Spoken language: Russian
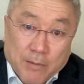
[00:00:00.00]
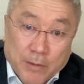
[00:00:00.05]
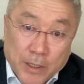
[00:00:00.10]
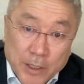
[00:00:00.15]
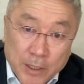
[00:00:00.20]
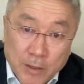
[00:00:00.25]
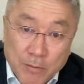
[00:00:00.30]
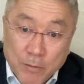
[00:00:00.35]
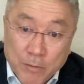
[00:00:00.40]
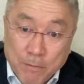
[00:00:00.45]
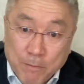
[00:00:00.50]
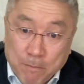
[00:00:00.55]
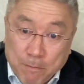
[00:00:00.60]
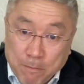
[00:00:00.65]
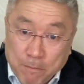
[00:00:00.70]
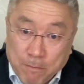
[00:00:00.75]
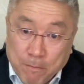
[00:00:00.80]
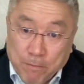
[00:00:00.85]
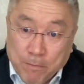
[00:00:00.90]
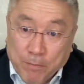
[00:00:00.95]
Поэтому,
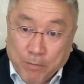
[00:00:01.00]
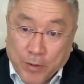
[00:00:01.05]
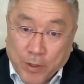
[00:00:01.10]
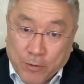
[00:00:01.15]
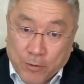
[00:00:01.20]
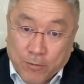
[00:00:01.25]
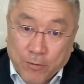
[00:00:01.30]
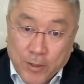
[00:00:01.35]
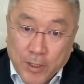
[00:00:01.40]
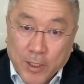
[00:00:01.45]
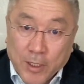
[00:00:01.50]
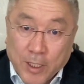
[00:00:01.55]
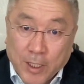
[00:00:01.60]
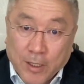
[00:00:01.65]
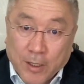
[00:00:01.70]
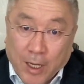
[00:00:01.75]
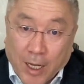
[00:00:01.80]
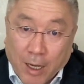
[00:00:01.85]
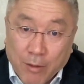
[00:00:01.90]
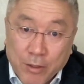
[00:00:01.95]

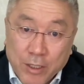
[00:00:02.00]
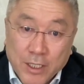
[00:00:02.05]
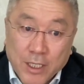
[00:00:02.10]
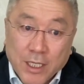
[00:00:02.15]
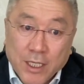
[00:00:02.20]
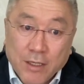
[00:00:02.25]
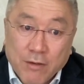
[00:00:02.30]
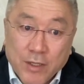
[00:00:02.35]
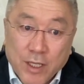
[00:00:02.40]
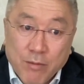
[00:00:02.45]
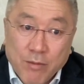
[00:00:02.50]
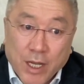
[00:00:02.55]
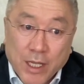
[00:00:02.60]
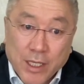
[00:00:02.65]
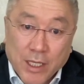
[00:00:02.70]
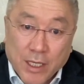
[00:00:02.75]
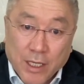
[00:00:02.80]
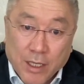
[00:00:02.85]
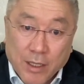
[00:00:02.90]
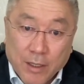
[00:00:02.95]
студенты, обращайте
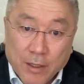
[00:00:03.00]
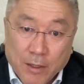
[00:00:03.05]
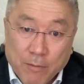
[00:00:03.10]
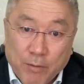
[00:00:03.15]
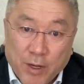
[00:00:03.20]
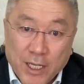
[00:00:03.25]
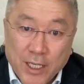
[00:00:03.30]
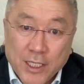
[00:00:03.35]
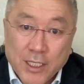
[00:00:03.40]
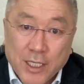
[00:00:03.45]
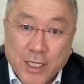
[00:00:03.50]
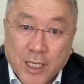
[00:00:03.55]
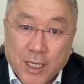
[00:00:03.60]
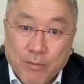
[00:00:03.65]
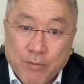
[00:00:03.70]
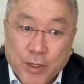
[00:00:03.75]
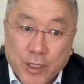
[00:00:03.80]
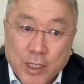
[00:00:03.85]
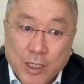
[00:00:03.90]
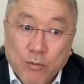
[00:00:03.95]
внимание к
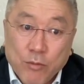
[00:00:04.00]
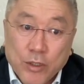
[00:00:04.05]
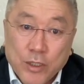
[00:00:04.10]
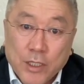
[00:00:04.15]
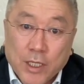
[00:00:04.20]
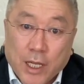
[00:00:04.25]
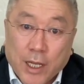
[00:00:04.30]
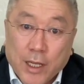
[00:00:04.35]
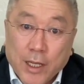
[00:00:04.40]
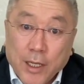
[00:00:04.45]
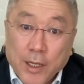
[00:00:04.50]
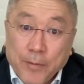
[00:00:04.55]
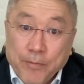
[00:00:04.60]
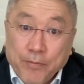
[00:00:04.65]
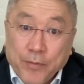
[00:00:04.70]
политике, потому что